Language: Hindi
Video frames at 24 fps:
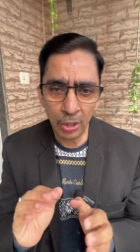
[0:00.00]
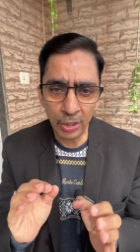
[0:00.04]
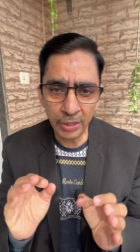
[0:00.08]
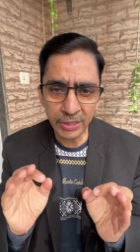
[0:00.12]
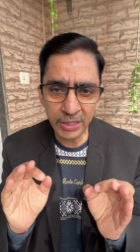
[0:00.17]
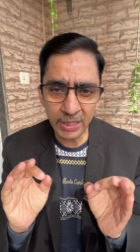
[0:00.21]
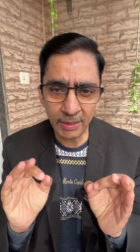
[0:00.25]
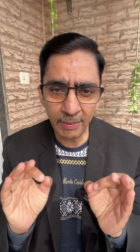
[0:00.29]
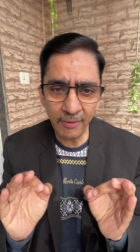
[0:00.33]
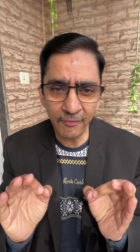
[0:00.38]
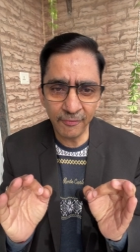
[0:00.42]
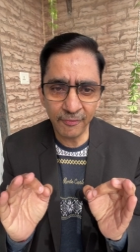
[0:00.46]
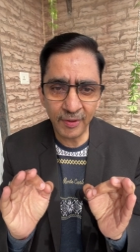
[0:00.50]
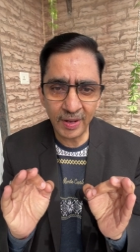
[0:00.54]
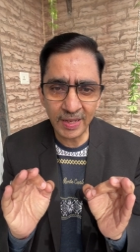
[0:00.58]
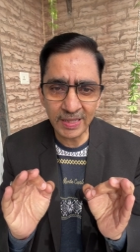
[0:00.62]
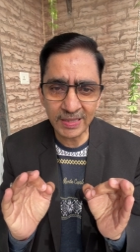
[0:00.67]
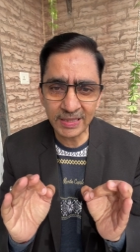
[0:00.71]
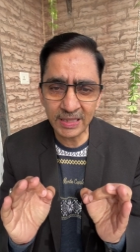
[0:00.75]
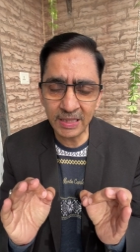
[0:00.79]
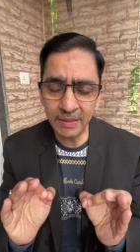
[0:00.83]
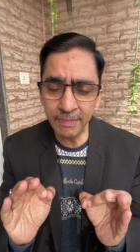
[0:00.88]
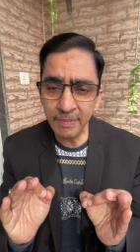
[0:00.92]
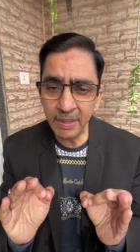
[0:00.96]
और जब आप
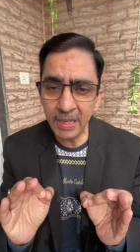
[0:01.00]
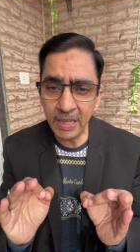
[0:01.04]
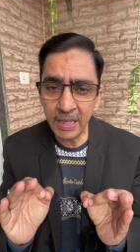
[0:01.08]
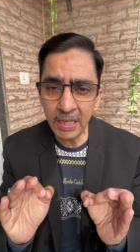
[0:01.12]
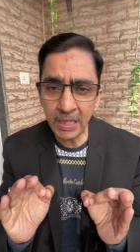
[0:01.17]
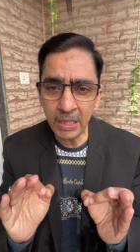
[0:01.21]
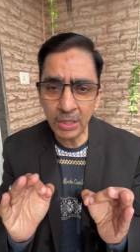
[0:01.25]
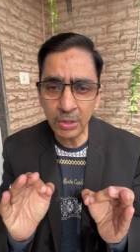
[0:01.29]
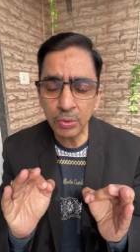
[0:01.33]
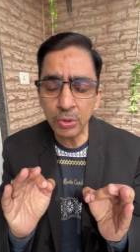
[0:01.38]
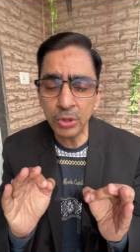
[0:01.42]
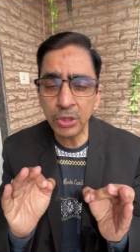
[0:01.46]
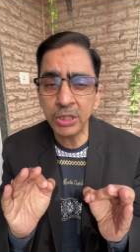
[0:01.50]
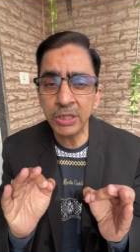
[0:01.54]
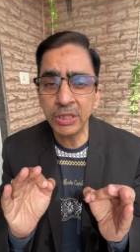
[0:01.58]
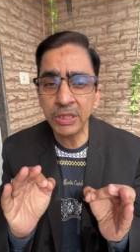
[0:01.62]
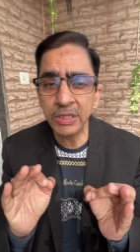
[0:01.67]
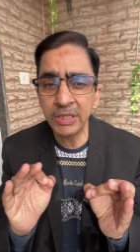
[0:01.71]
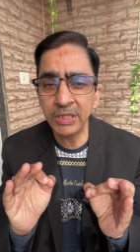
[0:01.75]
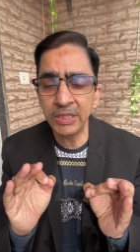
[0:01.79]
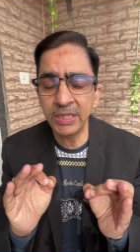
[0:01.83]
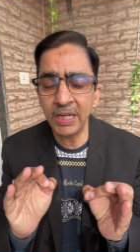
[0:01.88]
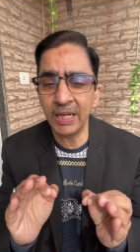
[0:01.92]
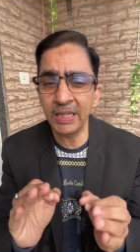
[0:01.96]
वास्तव में कुछ
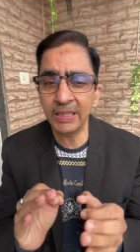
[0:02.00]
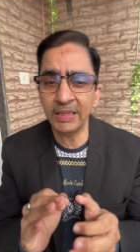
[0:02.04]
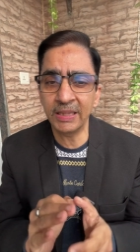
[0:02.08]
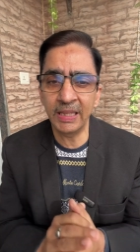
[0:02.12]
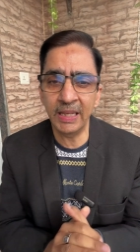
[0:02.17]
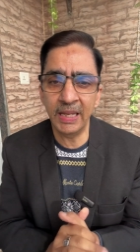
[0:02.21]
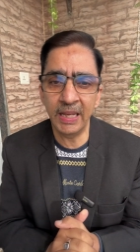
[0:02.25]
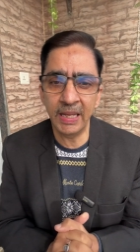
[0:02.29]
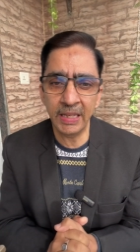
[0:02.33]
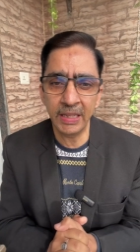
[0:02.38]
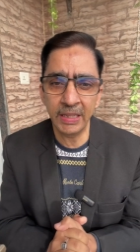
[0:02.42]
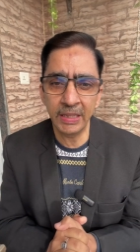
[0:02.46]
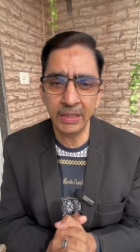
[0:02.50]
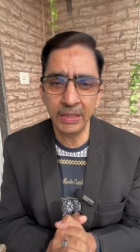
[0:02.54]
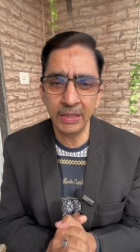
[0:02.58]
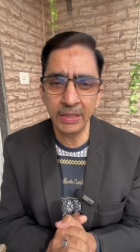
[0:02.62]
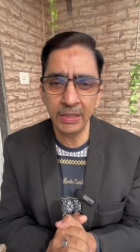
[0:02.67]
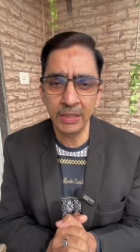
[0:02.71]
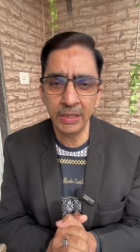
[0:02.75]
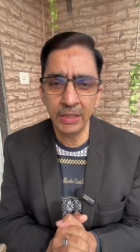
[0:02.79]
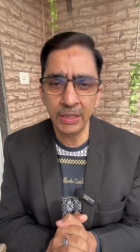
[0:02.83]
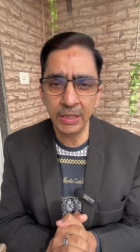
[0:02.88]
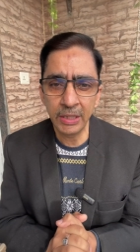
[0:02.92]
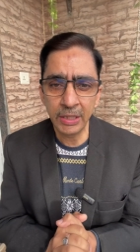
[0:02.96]
चाहते हैं
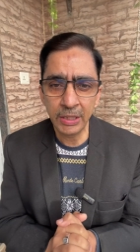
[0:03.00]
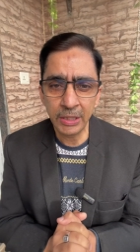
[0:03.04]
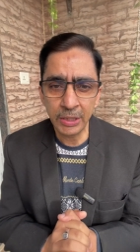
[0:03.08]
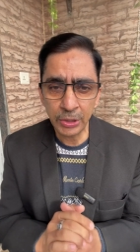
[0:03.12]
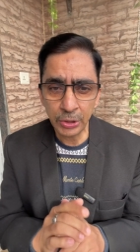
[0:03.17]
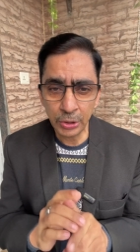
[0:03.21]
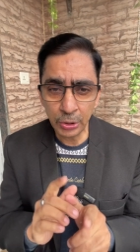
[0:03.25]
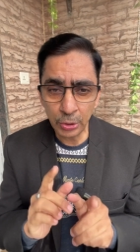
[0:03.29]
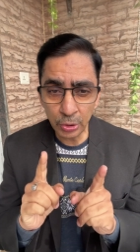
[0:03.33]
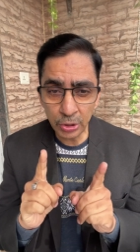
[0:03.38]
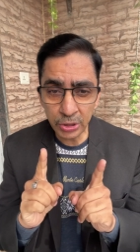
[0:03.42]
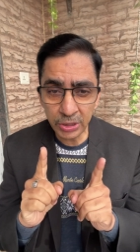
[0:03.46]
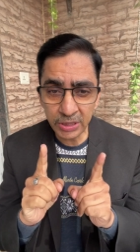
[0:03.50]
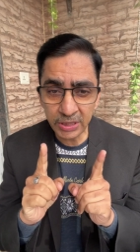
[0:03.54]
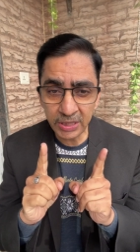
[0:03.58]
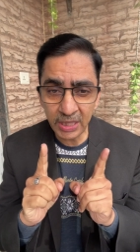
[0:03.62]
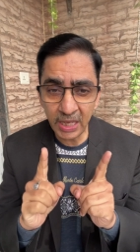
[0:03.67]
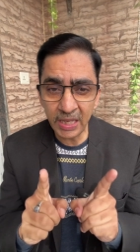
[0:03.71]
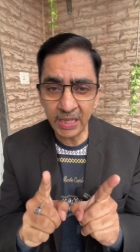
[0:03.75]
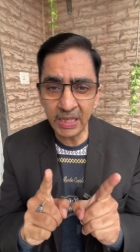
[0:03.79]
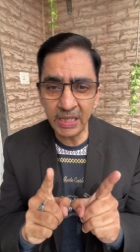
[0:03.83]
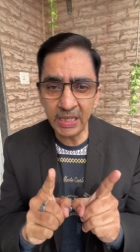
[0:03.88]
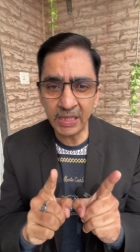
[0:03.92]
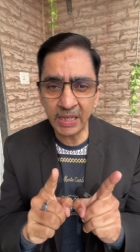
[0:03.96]
तो
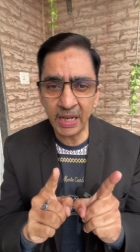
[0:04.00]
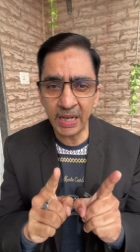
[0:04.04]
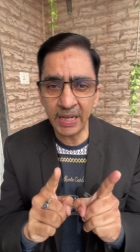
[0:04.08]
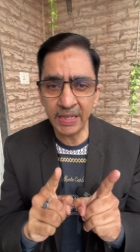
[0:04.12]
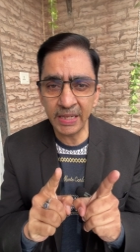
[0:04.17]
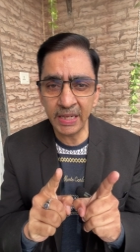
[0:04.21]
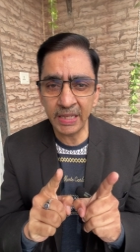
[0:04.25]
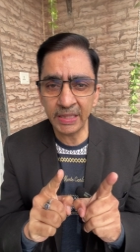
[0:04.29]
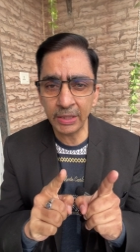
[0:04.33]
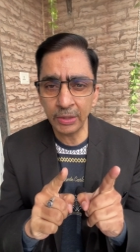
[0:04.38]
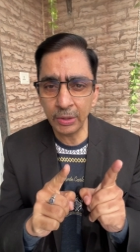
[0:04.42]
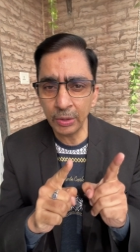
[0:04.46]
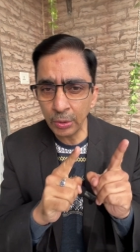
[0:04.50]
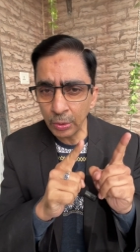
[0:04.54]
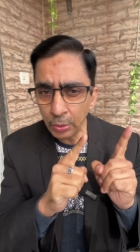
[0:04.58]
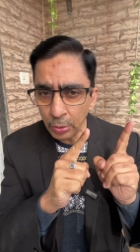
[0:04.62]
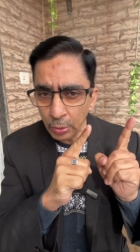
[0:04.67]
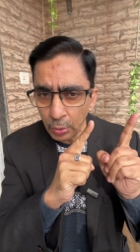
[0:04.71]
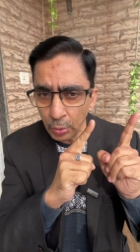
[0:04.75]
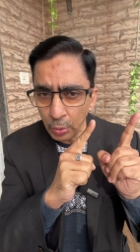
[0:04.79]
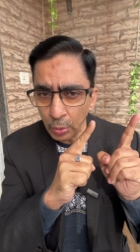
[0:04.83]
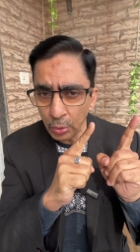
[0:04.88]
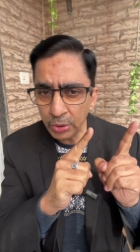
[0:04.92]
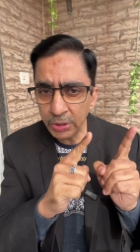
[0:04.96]
सारी कायनात
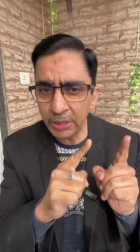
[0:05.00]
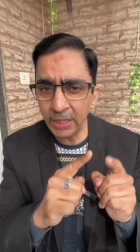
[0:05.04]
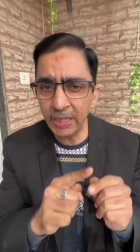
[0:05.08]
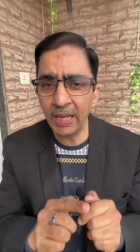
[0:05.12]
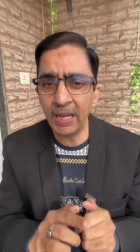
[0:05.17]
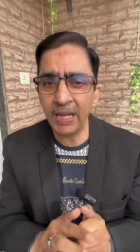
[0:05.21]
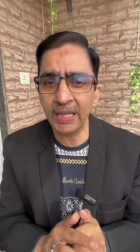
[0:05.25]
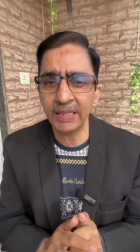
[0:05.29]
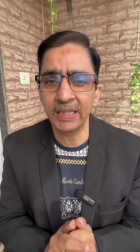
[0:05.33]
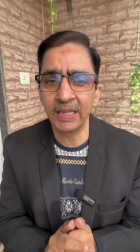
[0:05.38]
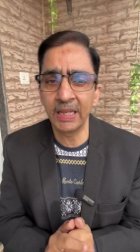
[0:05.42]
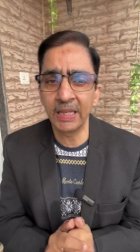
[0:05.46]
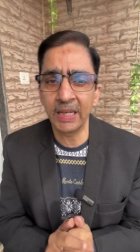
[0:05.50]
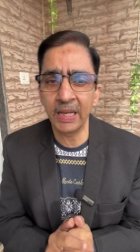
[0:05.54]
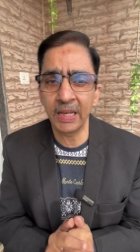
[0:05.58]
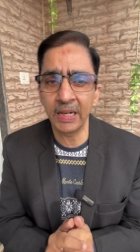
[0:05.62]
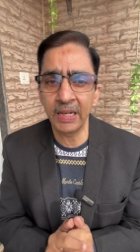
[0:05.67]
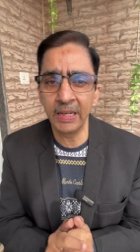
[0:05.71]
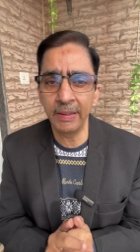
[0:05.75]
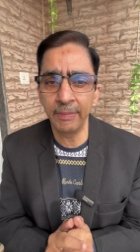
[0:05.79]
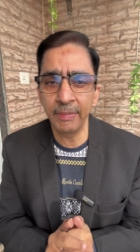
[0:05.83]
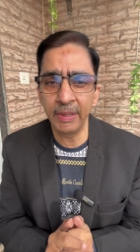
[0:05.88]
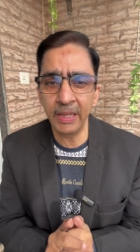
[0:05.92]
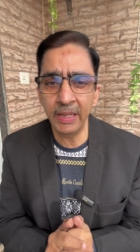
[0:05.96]
उसे हासिल
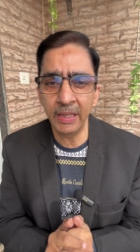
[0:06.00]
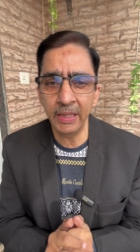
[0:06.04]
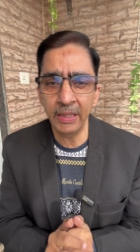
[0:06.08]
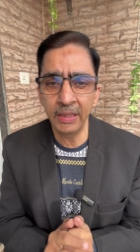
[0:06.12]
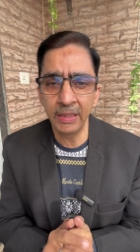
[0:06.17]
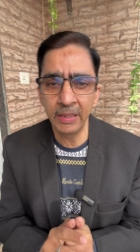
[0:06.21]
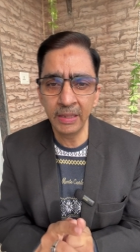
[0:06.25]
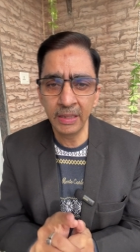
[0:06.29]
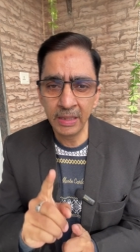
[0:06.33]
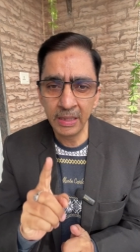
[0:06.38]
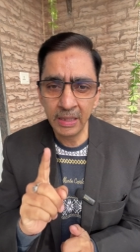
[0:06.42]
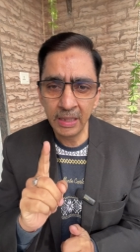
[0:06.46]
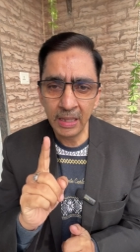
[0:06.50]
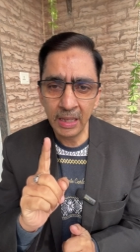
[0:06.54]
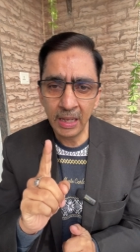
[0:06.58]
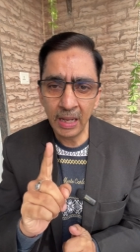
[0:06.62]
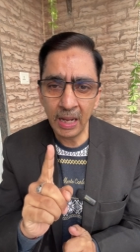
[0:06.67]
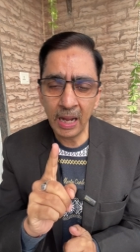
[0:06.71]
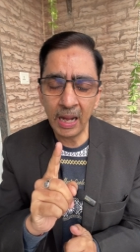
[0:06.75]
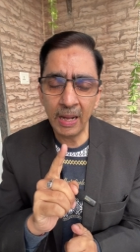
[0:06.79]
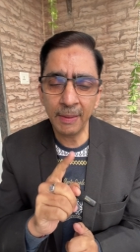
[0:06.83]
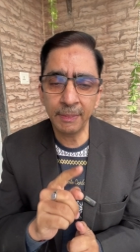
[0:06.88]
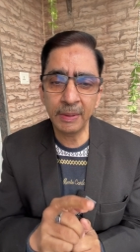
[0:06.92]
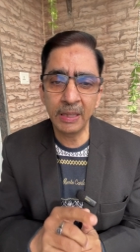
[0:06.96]
करने में
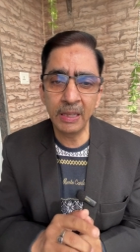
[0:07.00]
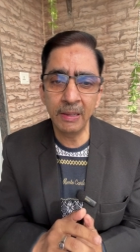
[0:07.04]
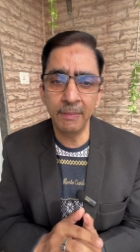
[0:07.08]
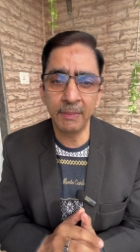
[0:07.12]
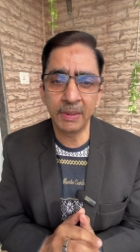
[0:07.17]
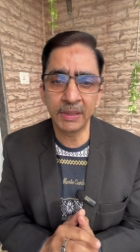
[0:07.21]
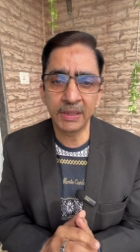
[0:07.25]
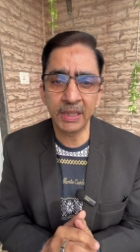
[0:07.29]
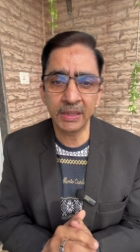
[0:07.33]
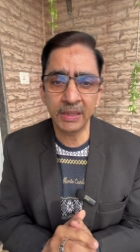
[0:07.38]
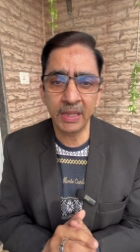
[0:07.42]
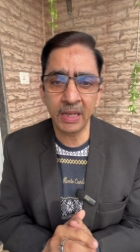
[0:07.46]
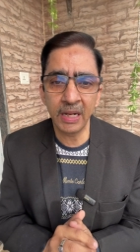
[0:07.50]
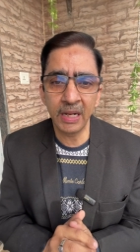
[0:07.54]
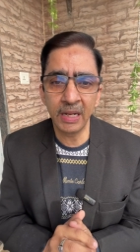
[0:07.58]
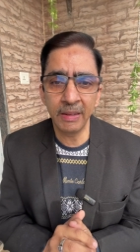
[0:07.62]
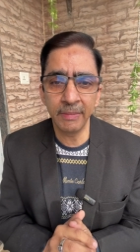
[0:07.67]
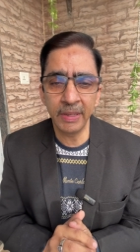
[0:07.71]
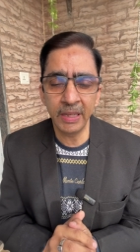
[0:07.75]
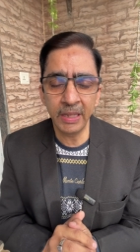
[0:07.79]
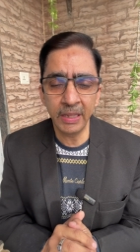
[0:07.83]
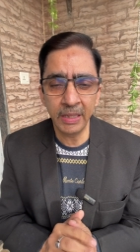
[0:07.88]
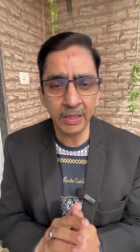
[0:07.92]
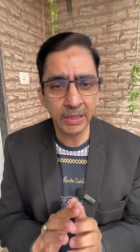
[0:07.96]
आपकी मदद
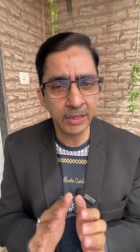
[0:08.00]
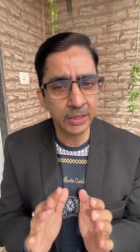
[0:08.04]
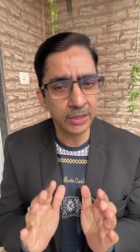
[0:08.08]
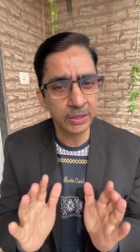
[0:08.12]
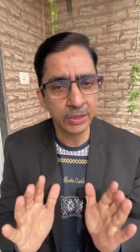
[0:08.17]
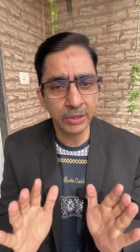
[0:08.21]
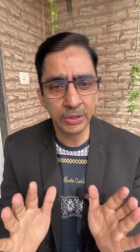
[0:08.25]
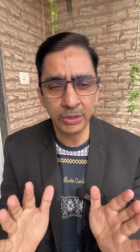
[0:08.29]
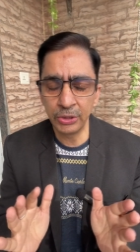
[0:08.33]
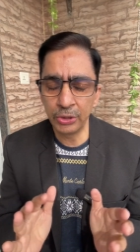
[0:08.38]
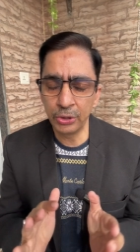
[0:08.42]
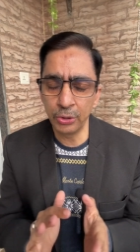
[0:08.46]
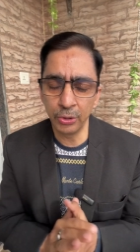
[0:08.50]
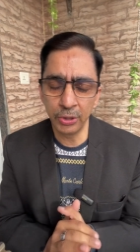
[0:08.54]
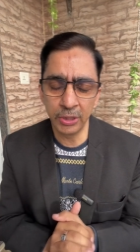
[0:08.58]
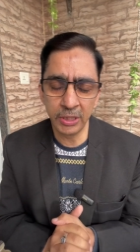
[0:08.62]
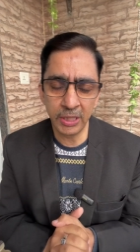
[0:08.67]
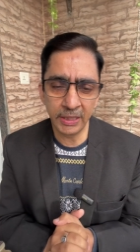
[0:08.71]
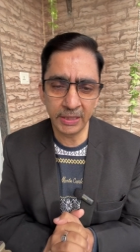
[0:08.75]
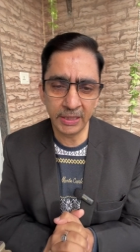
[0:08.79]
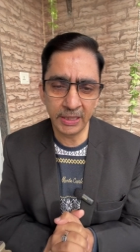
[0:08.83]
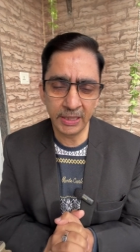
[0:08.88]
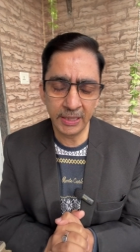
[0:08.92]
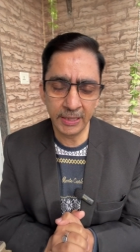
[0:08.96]
करने में
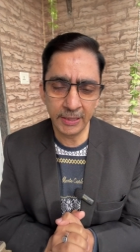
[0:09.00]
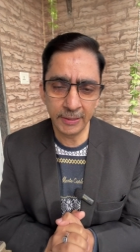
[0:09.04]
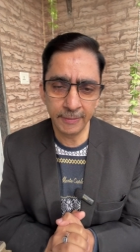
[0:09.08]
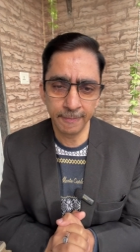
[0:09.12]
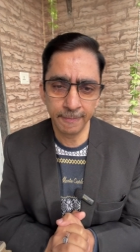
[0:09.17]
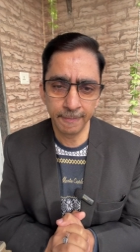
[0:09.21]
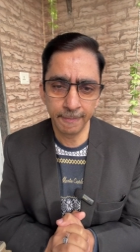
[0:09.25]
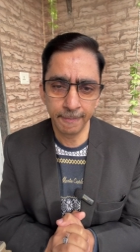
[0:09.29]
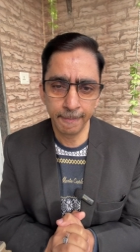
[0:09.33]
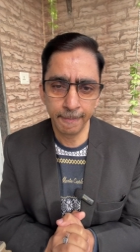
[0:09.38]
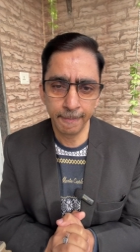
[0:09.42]
जुट जाती है